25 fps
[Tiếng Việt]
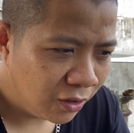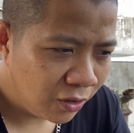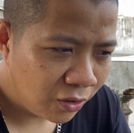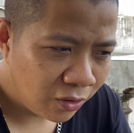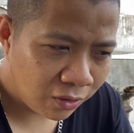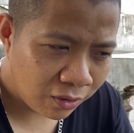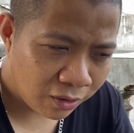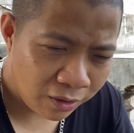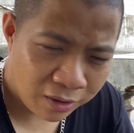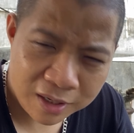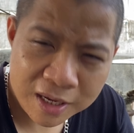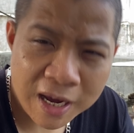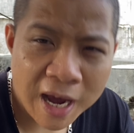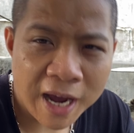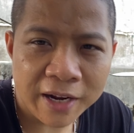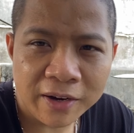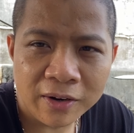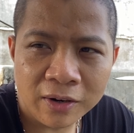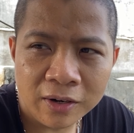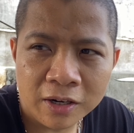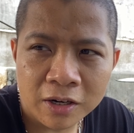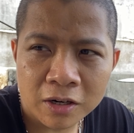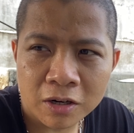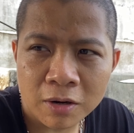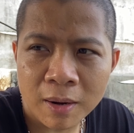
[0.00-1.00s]
nó cứ nhảy
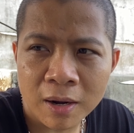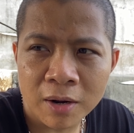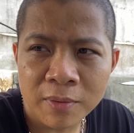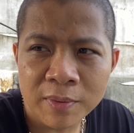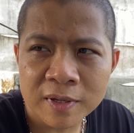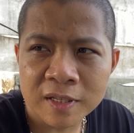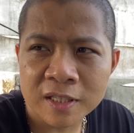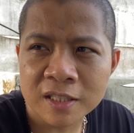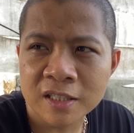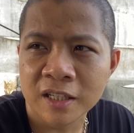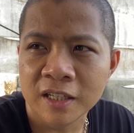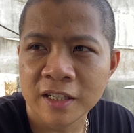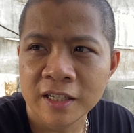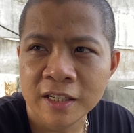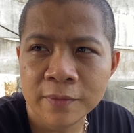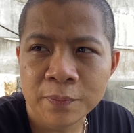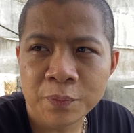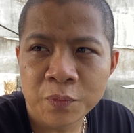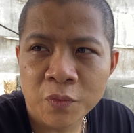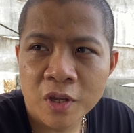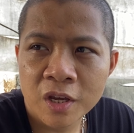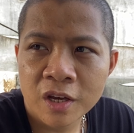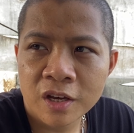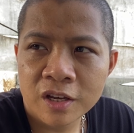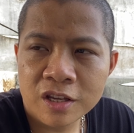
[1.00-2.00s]
thôi nếu có không biết xử lý
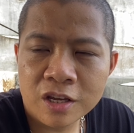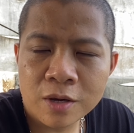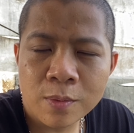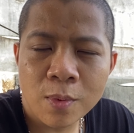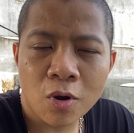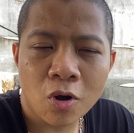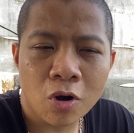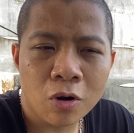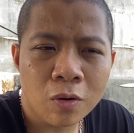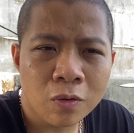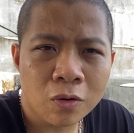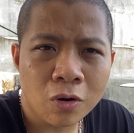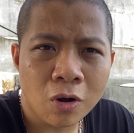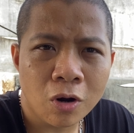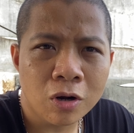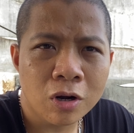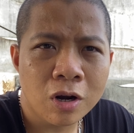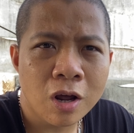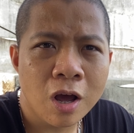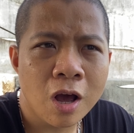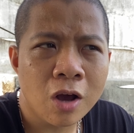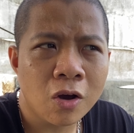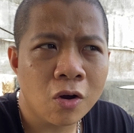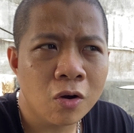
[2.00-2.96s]
nhưng mà con con à,